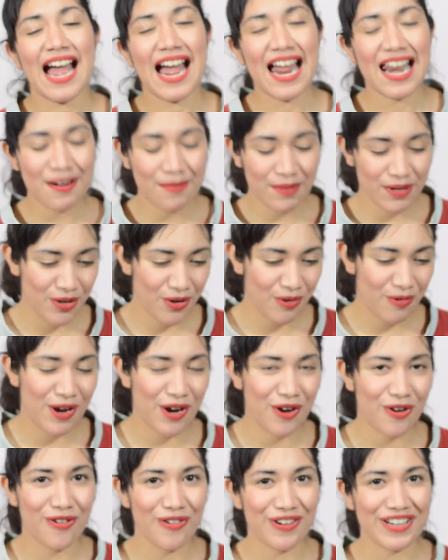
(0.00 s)
al
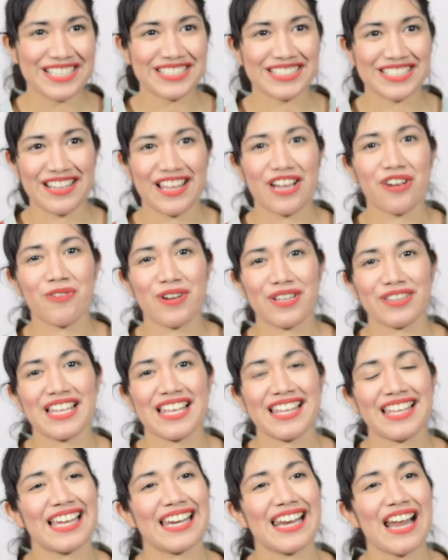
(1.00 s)
videojuego y se da
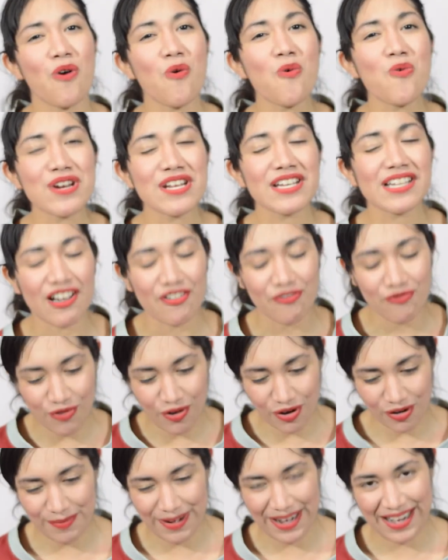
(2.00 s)
cuenta que la única
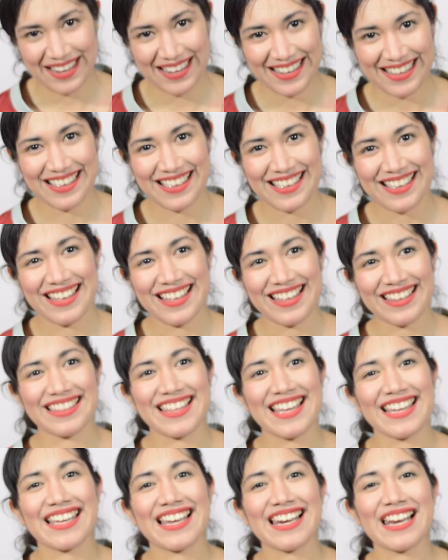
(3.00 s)
forma
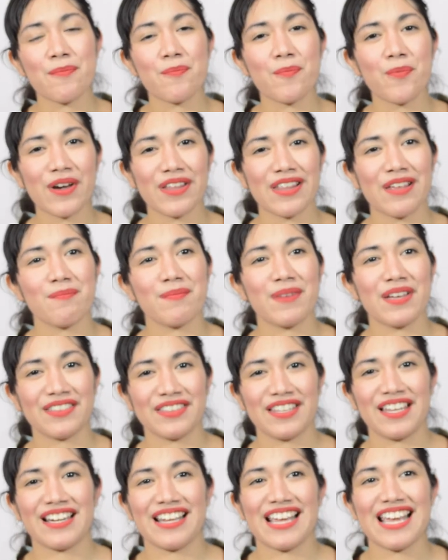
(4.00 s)
de que le puedan
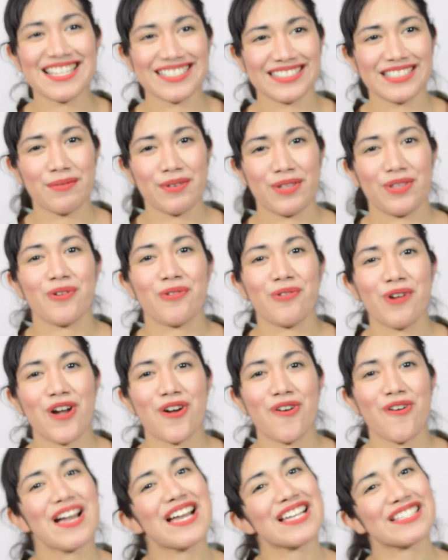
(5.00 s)
vender ese
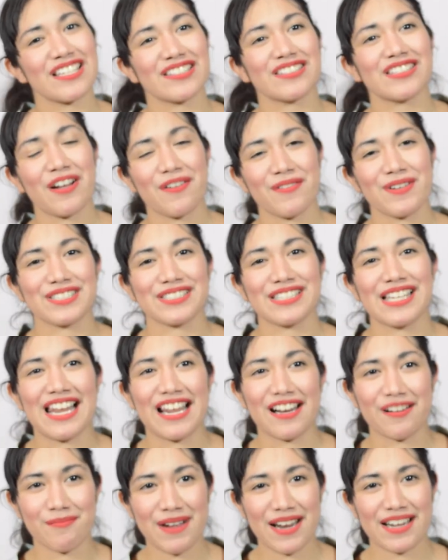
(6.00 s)
videojuego es a través de la
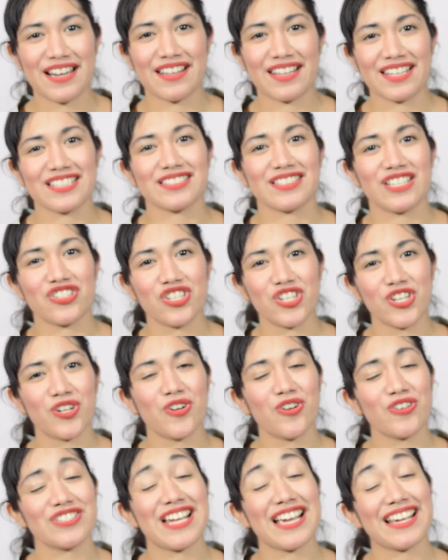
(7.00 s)
hermana de este
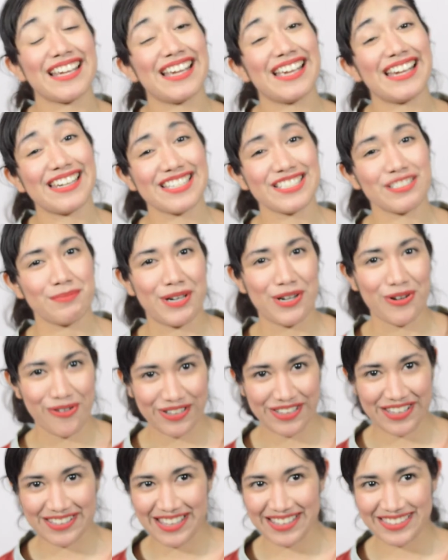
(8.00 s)
chico, ya que él es
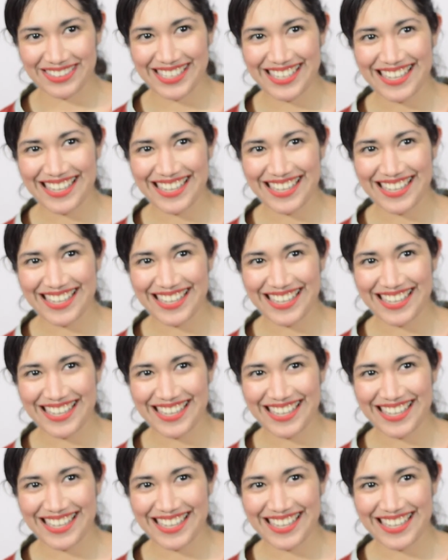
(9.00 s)
menor de edad.